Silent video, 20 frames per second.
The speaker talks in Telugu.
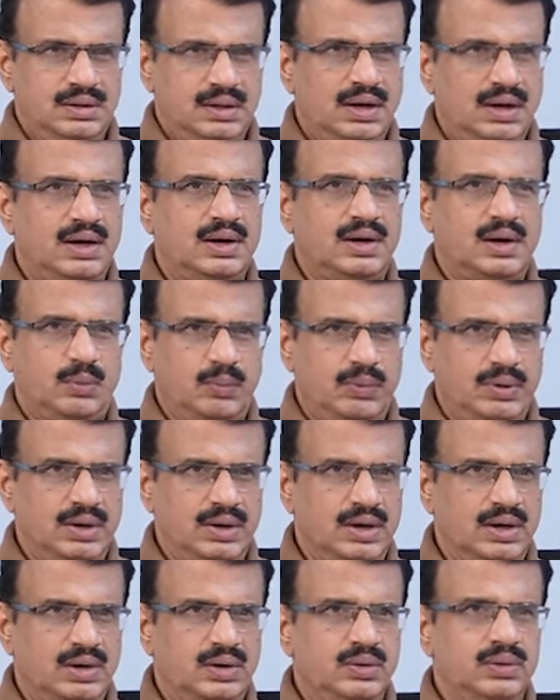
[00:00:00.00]
లా
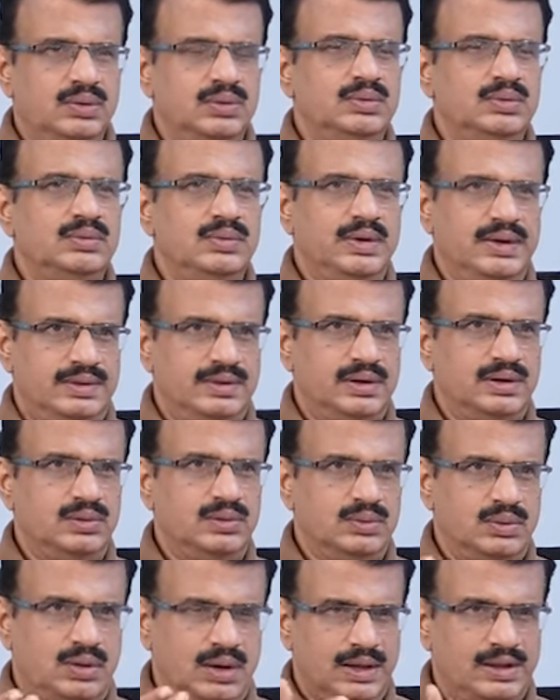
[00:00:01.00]
ట్రిబ్యునల్లో వేశాడు
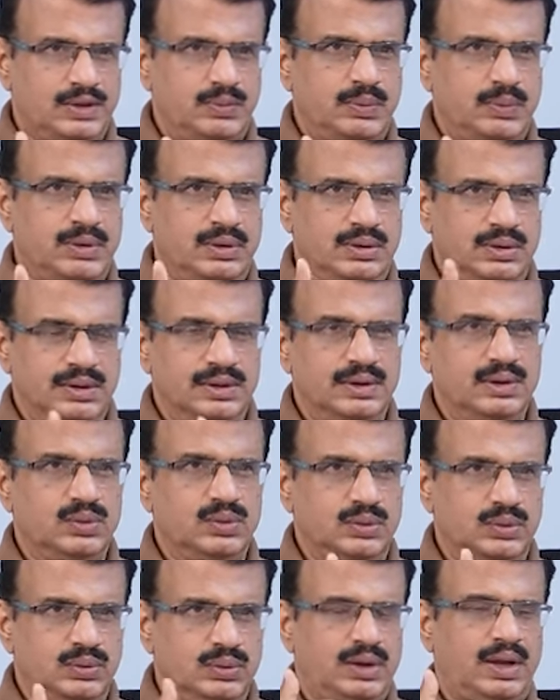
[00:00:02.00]
ట్రాన్స్ఫర్
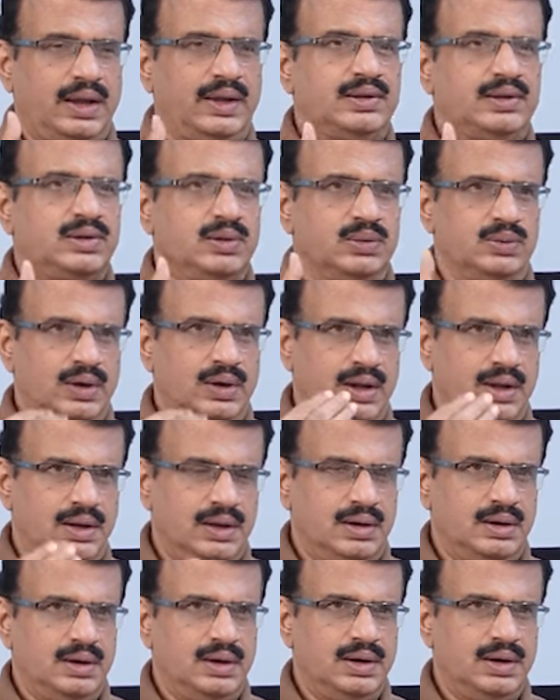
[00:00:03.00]
ఎందుకు కేసులు ఉన్నాయి
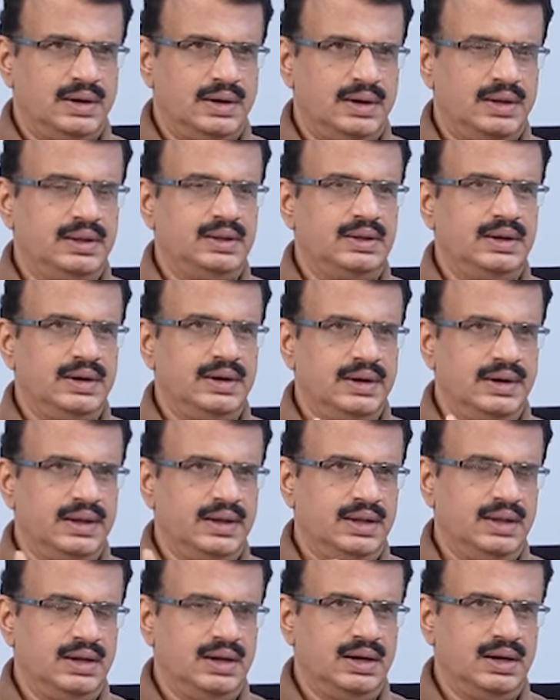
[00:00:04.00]
ఆల్రెడీ ఇది ఈడీ
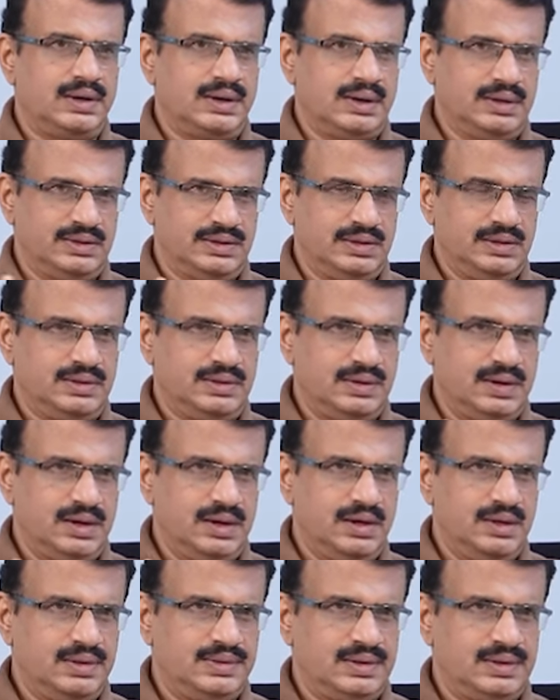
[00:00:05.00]
అటాచ్ చేసిన
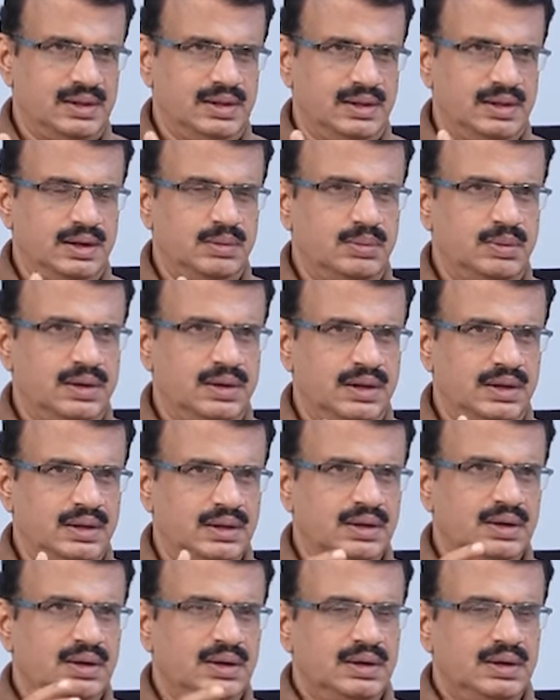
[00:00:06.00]
ఆస్తి కాబట్టి
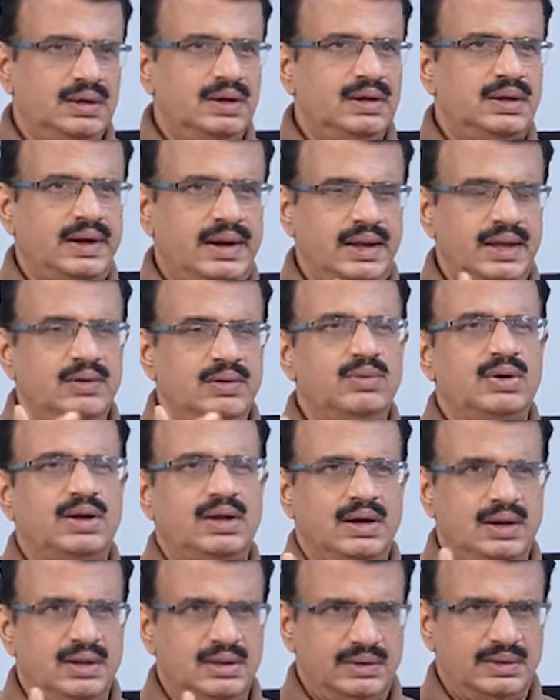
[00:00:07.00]
క్రయ
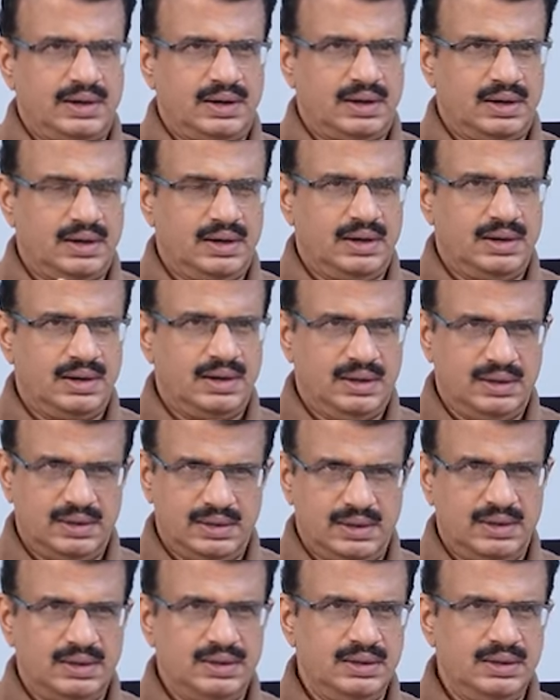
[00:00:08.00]
విక్రయాలు జరగడానికి
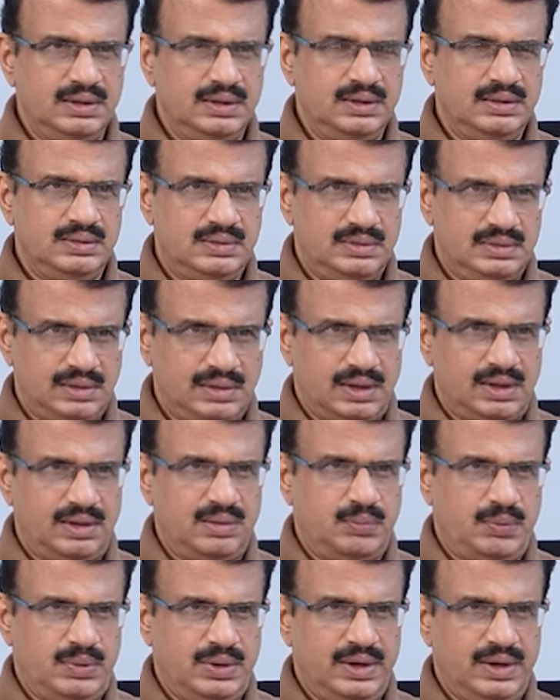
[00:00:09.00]
లేదనేది
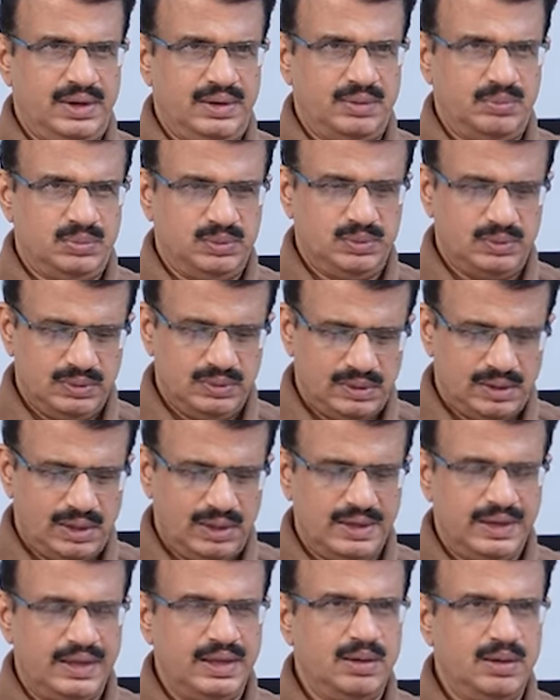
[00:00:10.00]
జగన్ పాయింట్ ఆఫ్
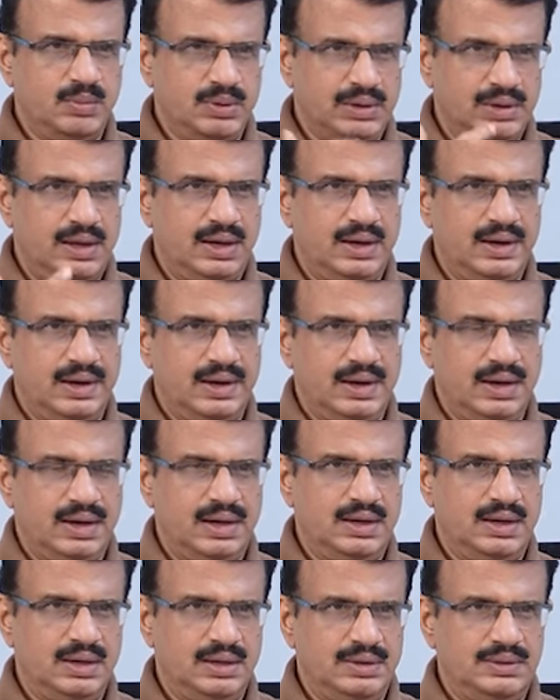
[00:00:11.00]
కానీ ఈమె దాన్ని
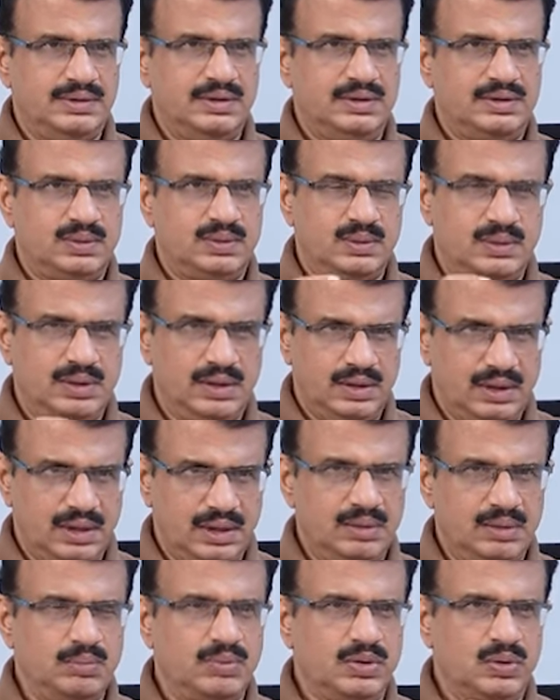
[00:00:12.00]
ఎలా ఇది చేస్తుందంటే
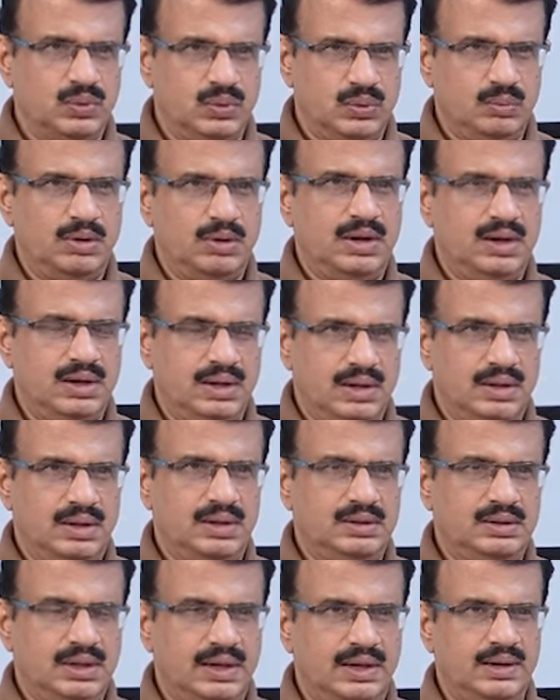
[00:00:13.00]
నేను మా
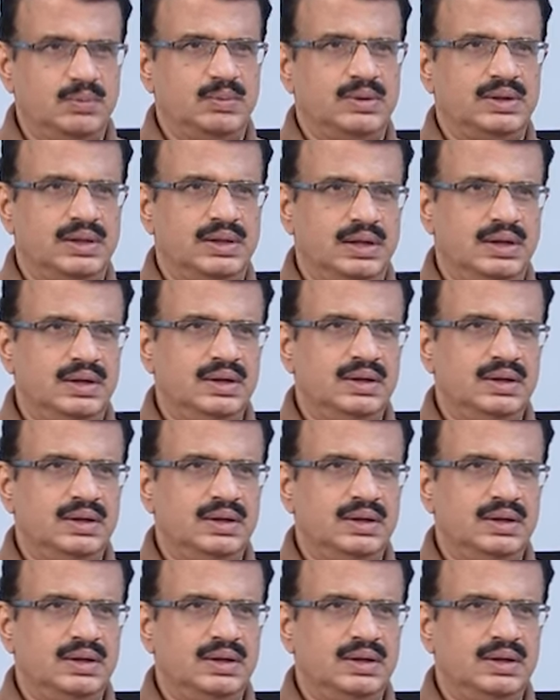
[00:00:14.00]
తల్లి మీద